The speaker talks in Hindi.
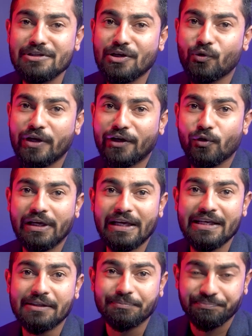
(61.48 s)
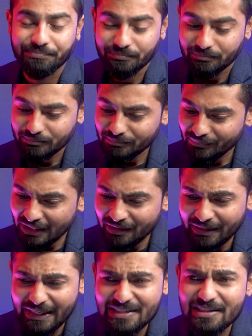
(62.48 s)
भी ज़रूरी है क्योंकि
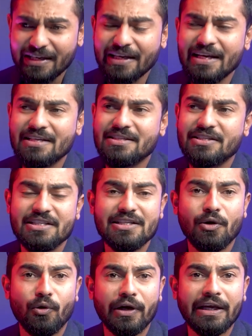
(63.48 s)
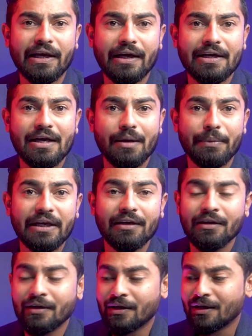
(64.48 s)
कई सारी ऐसी चीज़ें हो रही हैं अभी
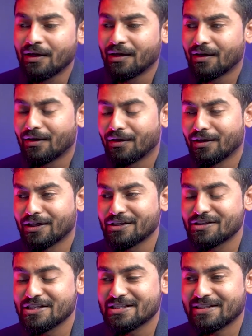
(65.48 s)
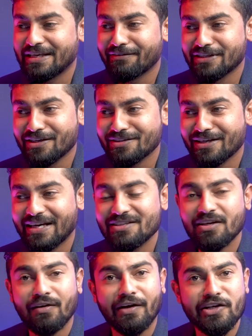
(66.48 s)
जिसकी वजह से कई
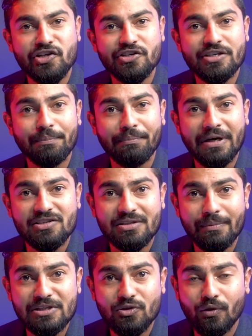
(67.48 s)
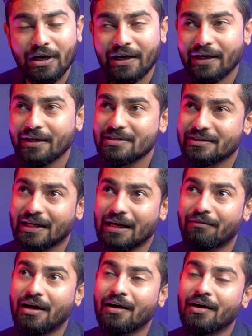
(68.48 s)
सारे रिलेशनशिप में डिस्टर्बेंस हो रहा है इसके
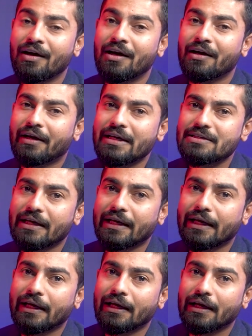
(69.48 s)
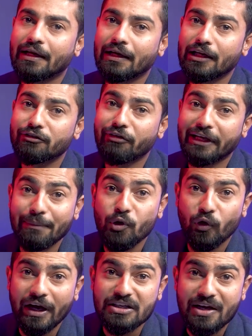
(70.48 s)
अलावा कई सारे गलत फ़ायदे भी
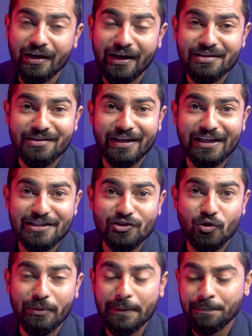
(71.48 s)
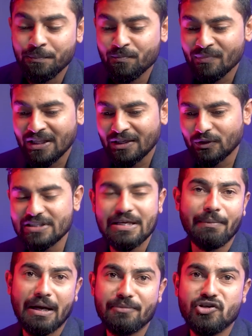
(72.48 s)
उठाए जा रहे हैं इस तरह की चीज़ों में तो
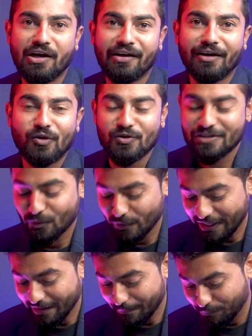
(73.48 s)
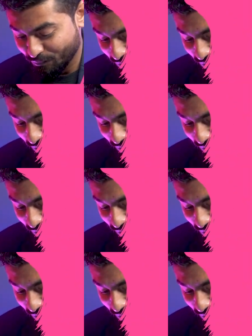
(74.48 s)
इसके बारे में जान लेना थोड़ा तो ज़रूरी है